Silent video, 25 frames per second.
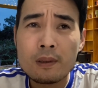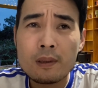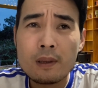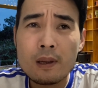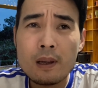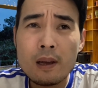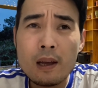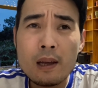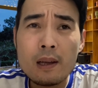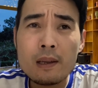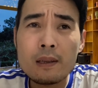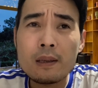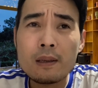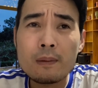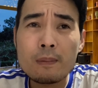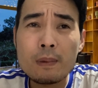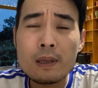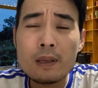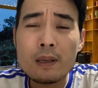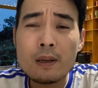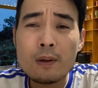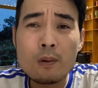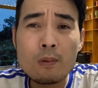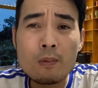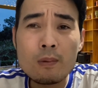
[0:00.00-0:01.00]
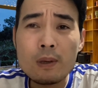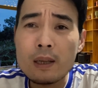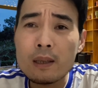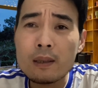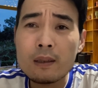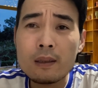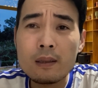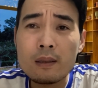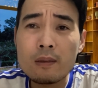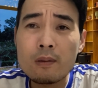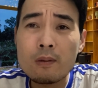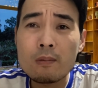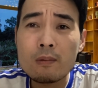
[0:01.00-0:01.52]
đấy thì bây giờ đúng đấy
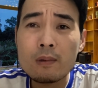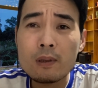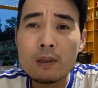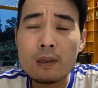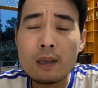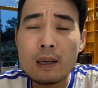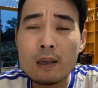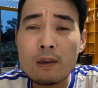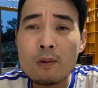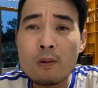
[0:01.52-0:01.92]
thì đúng các